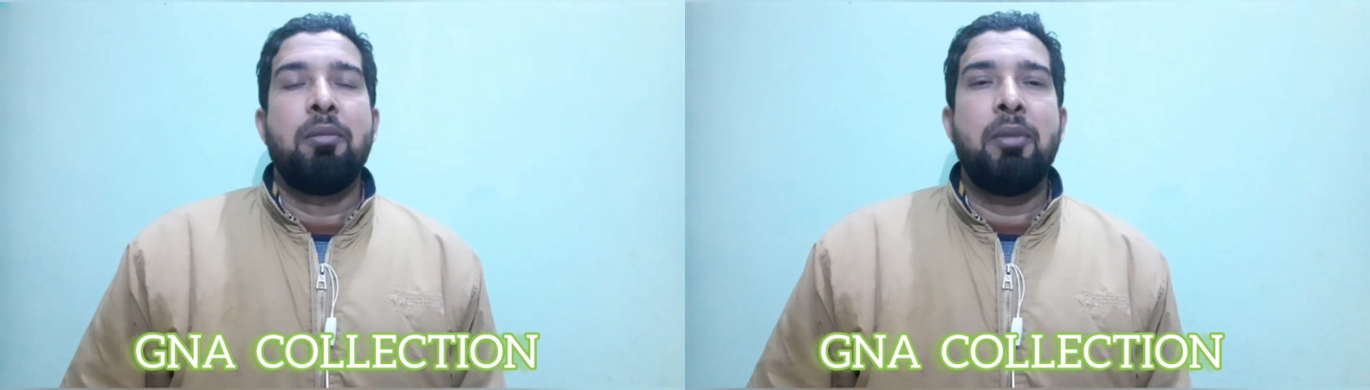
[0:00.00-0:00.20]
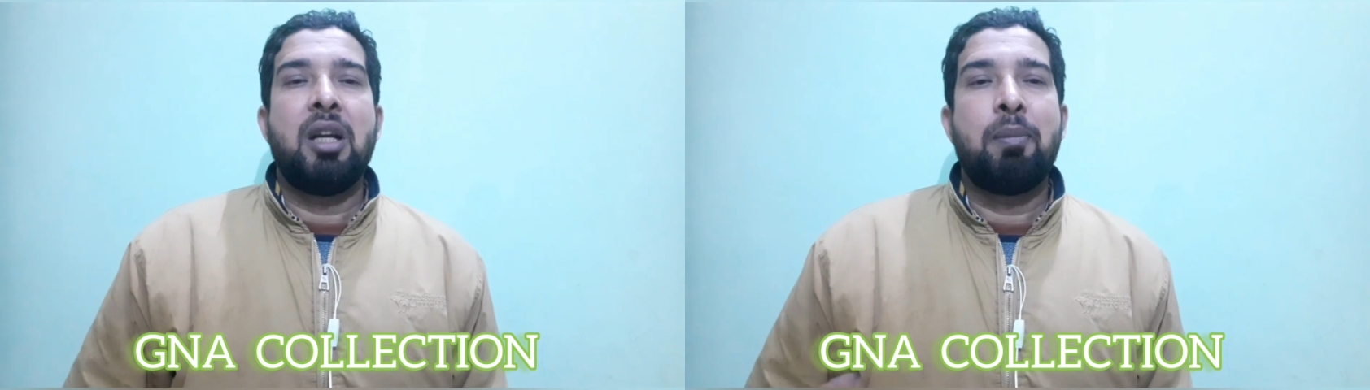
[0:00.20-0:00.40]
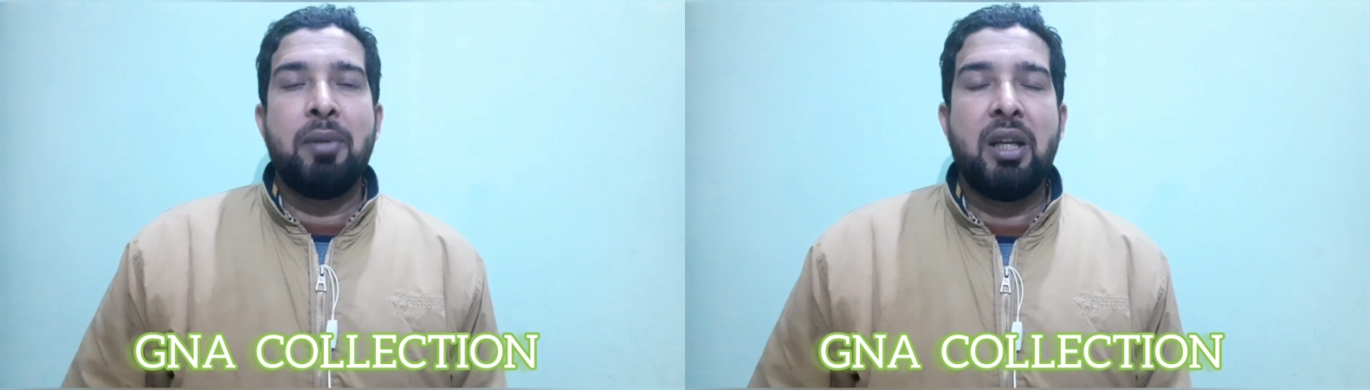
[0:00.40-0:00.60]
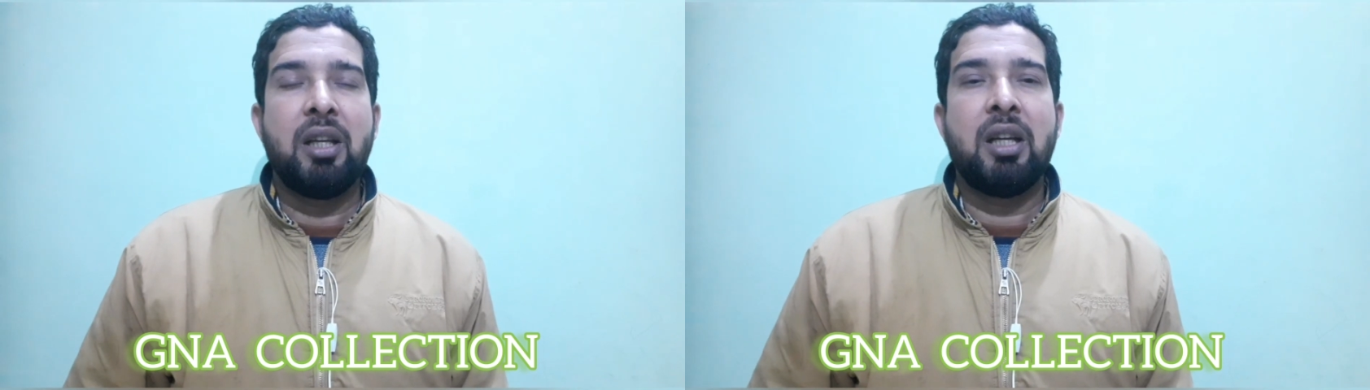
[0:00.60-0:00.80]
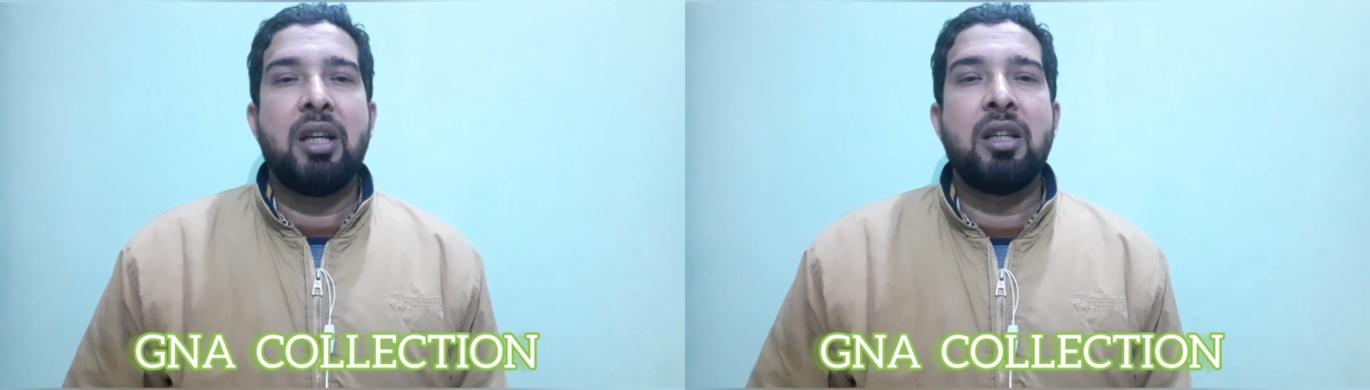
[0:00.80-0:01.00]
मेरा अपना
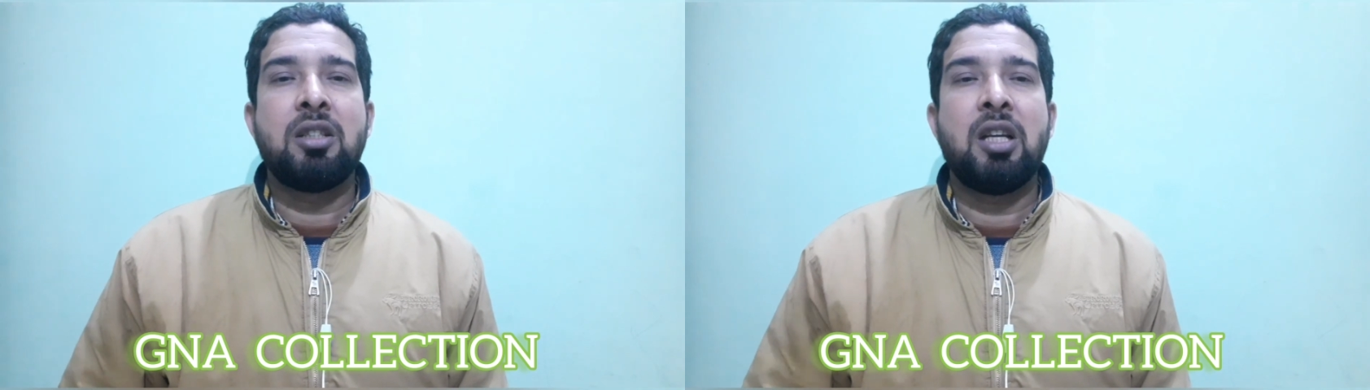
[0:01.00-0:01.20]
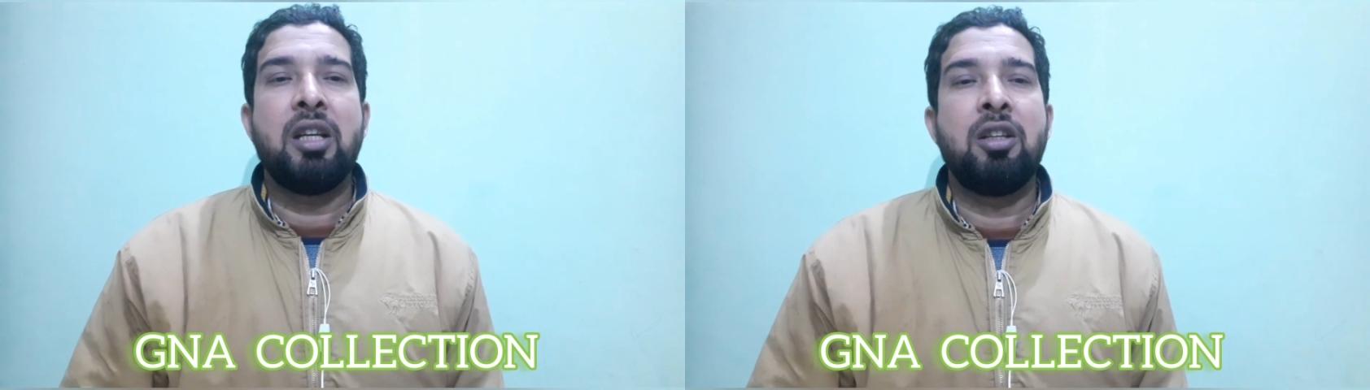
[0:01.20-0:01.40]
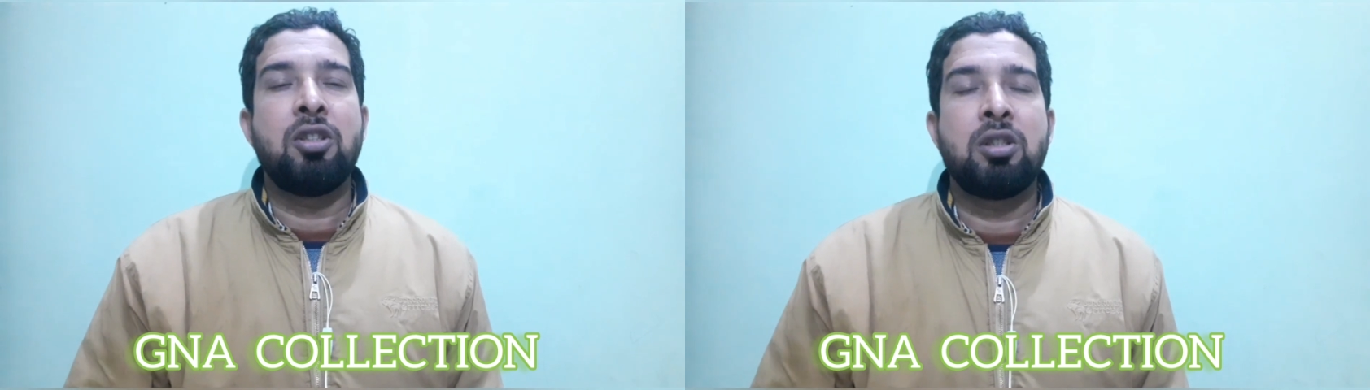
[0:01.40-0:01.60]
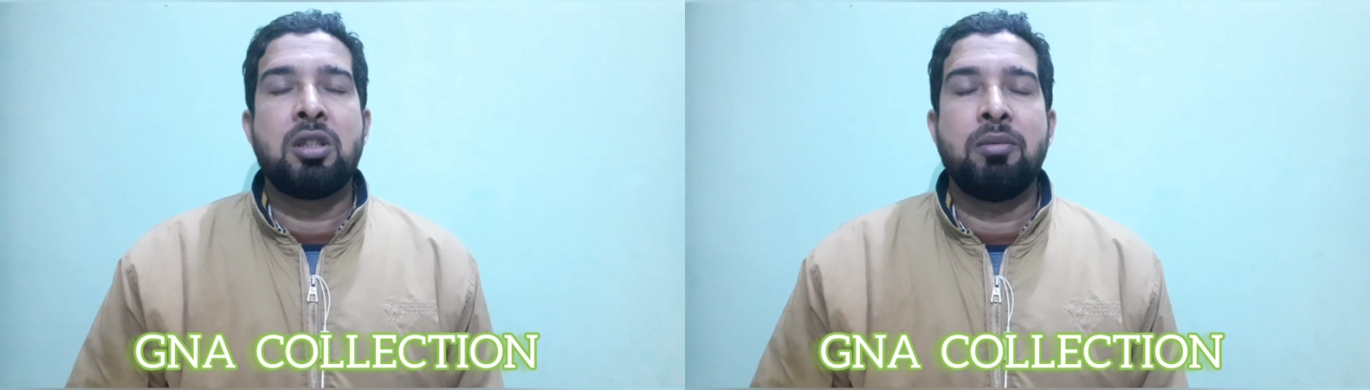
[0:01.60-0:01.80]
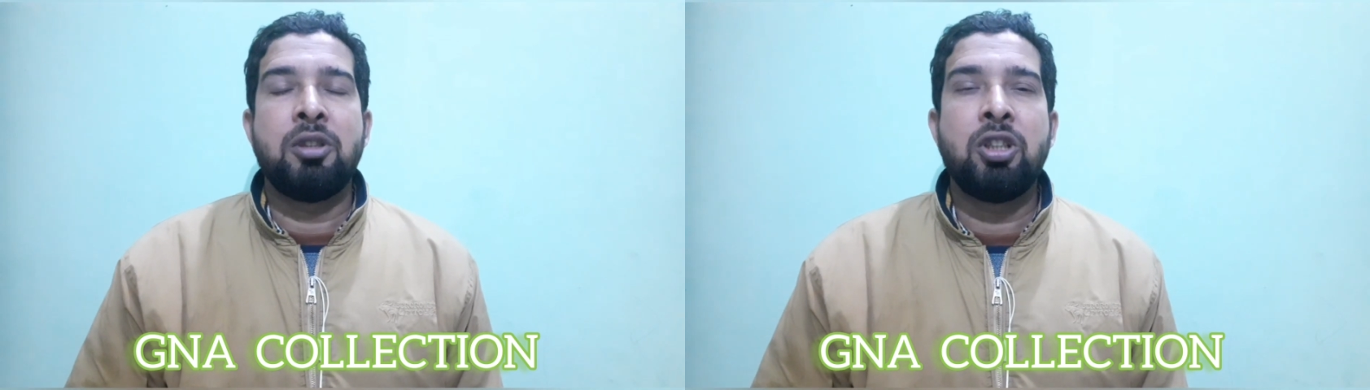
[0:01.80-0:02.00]
एक है कि सही
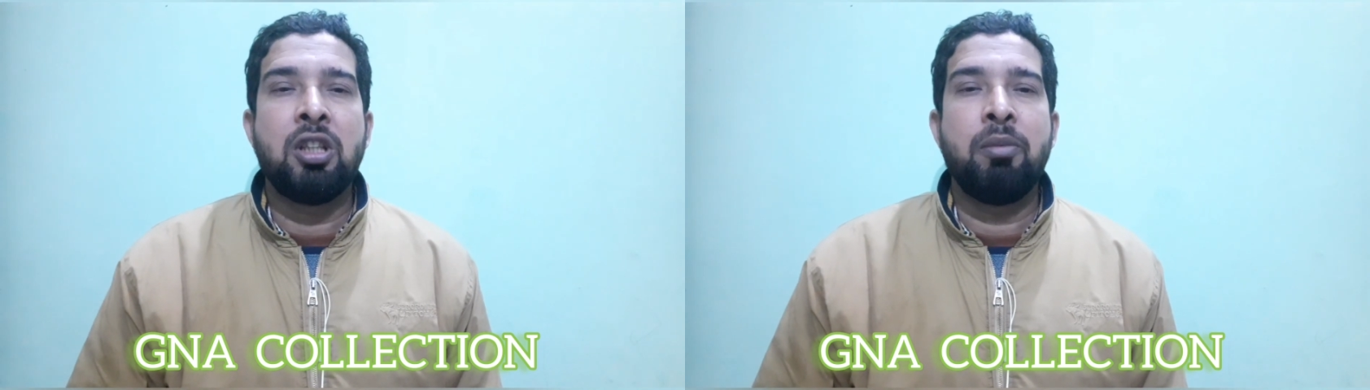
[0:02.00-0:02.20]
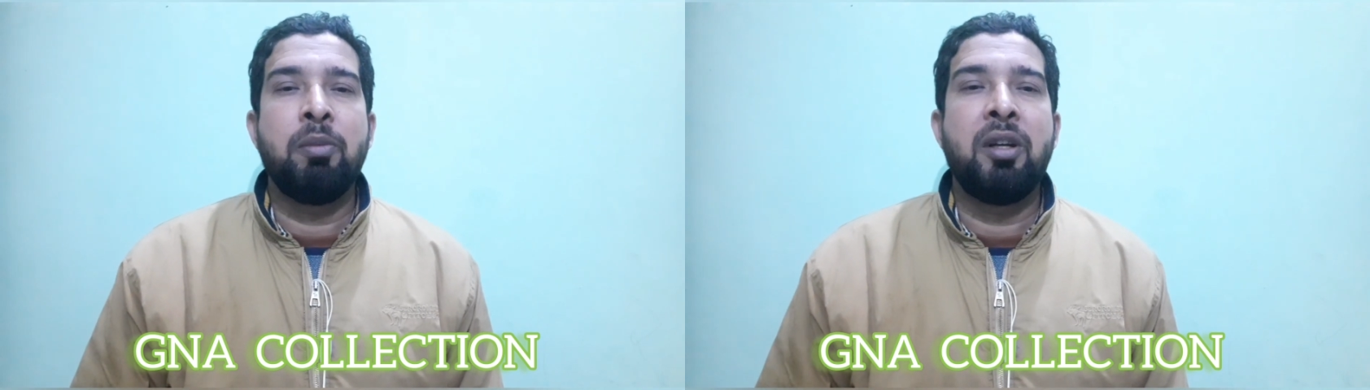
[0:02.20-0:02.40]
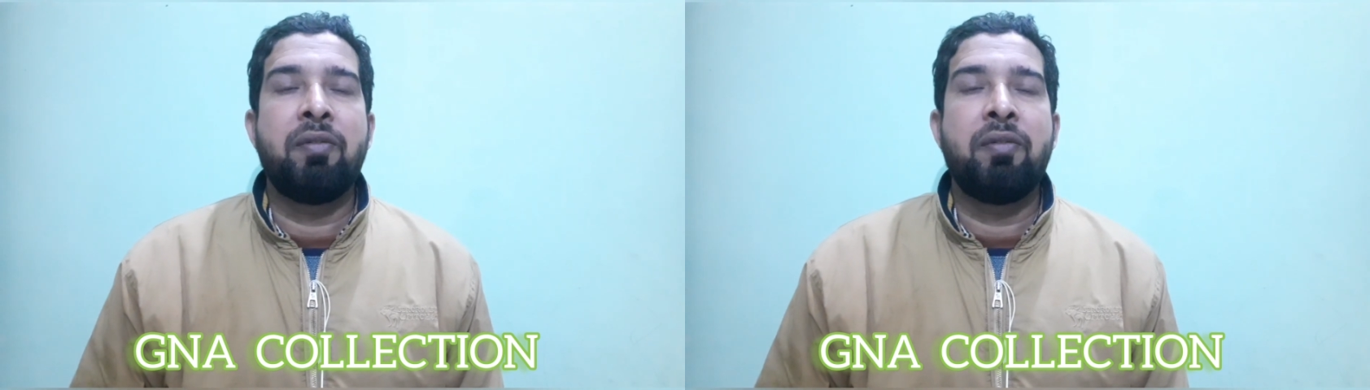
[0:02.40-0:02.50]
जितने भी मेरे